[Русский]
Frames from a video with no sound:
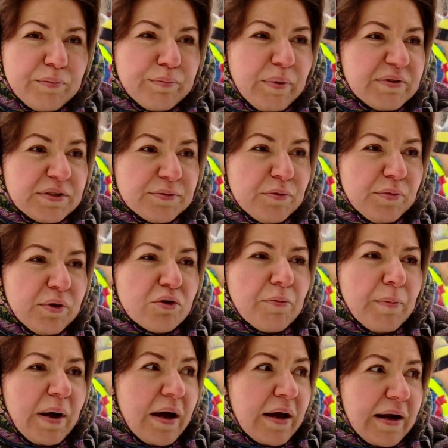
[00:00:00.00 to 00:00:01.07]
по всему миру,
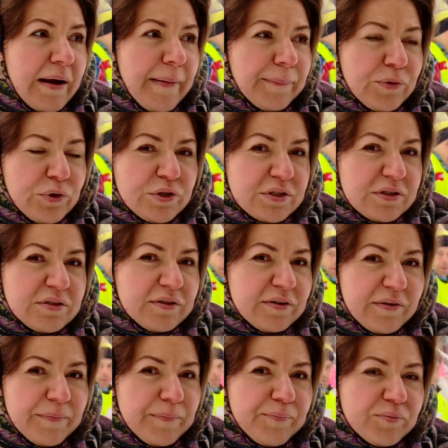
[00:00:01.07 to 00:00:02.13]
по горам. То есть
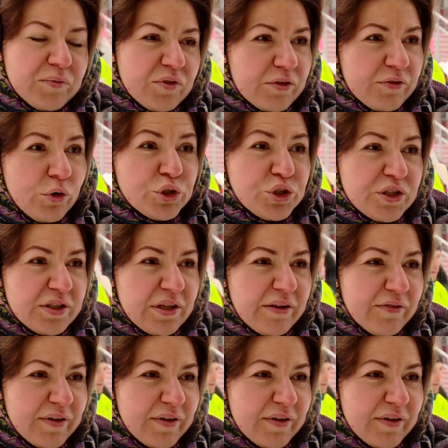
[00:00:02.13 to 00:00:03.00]
очень сильно